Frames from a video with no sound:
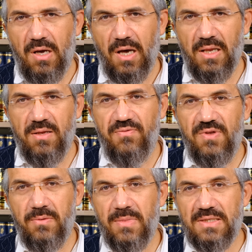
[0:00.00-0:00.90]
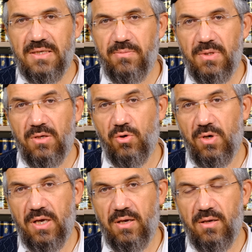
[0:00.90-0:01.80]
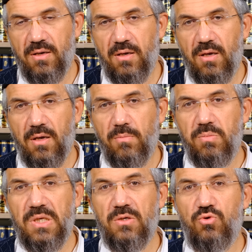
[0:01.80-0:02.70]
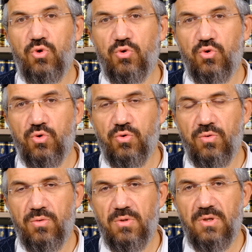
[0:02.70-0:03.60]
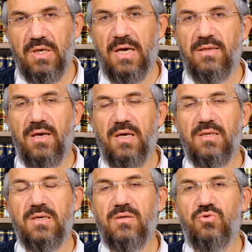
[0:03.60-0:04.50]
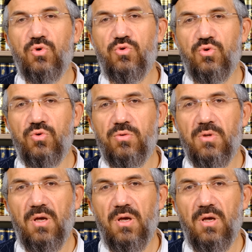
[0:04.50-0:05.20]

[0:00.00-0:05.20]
Hanefi mezhebine göre bir çocuğun yani erkek çocuğun